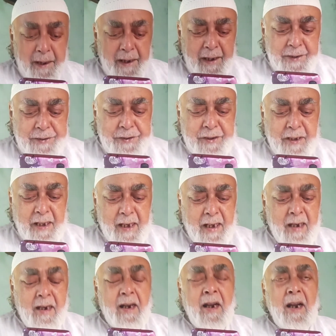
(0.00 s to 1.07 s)
बेच
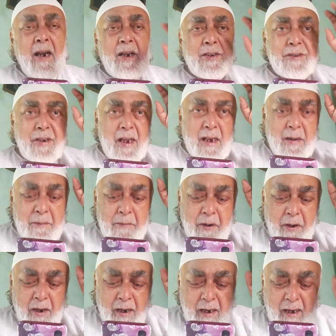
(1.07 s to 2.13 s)
कर
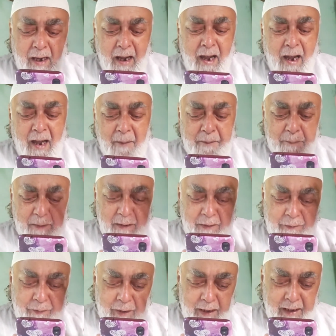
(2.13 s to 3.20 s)
शर्म है
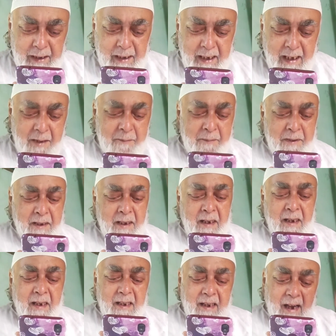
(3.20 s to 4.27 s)
अपनी फहीम
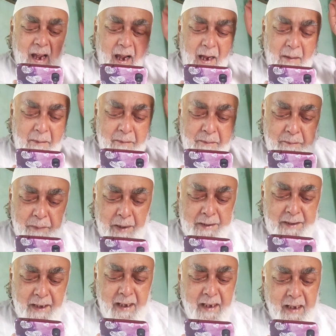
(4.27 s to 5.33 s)
नाम
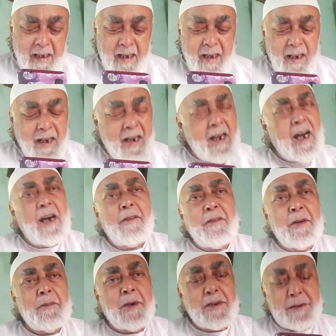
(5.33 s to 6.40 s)
बद है खा
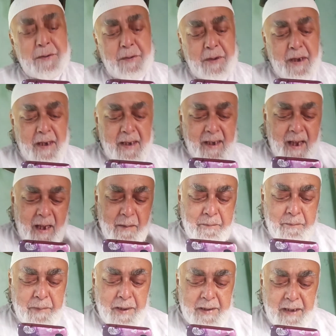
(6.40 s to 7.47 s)
वो मशहूर है
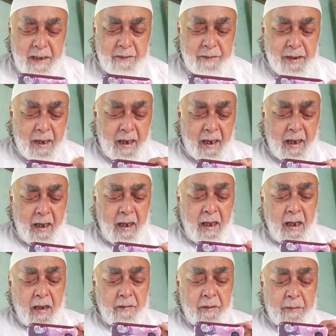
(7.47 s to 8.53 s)
नाम बद है खा
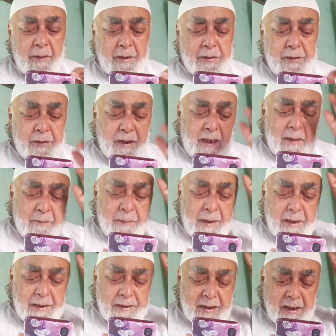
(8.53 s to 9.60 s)
वो मशहूर है
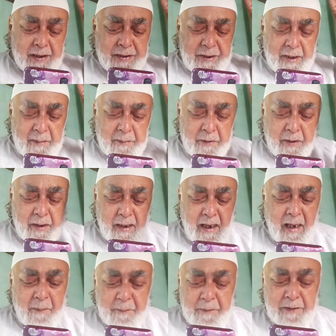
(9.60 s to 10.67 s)
बेच कर शर्म है
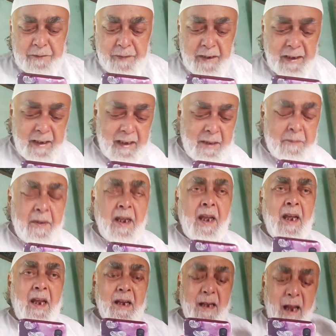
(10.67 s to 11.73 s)
अपनी फहीम
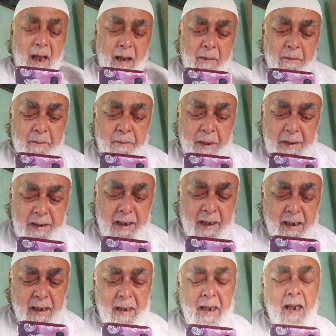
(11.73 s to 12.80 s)
नाम बद
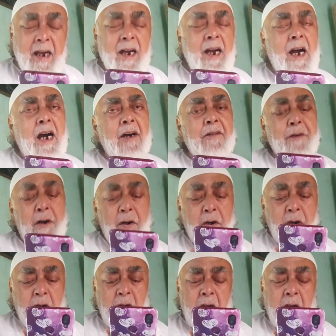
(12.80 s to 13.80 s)
है खा वो